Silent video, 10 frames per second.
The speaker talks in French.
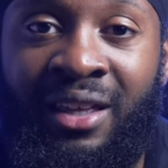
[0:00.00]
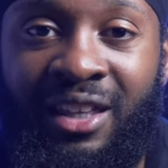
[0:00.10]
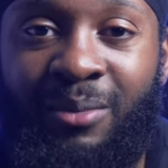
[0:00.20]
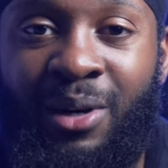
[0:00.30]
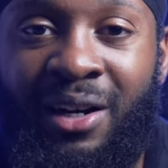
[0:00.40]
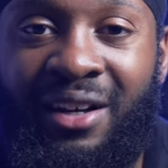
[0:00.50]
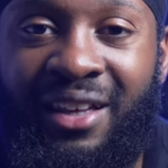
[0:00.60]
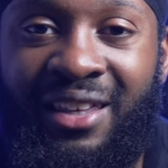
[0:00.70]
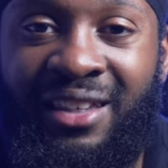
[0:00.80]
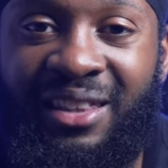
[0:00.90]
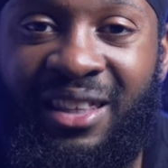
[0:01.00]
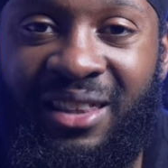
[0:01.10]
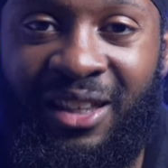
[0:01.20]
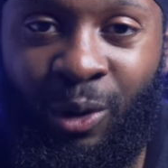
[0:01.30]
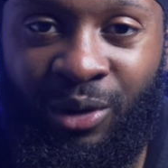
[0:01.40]
eh ben, il y a des
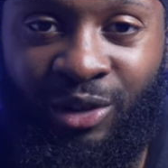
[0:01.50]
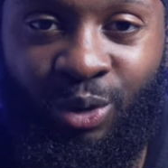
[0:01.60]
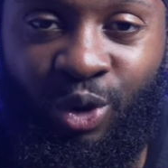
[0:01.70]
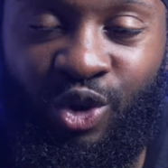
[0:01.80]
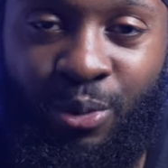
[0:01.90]
négociations que tu